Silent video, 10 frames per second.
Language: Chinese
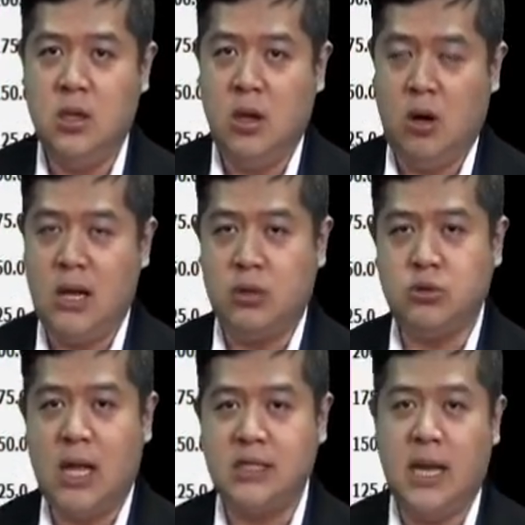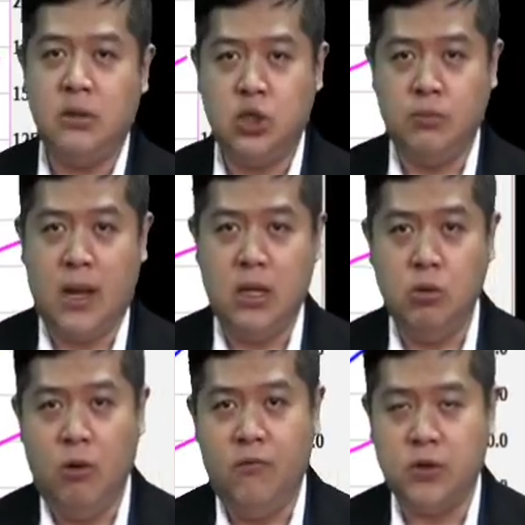哦，告诉大家去买，一
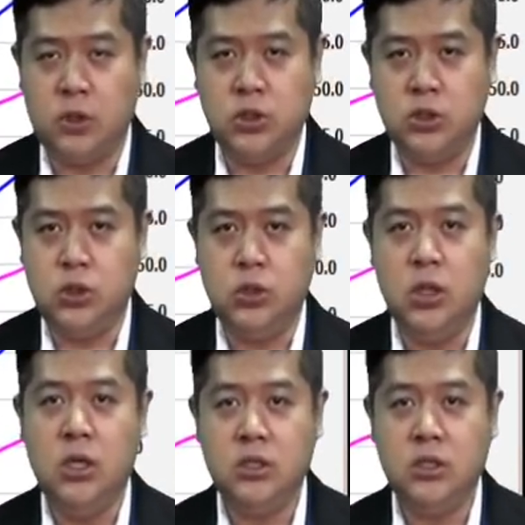窝蜂冲进去，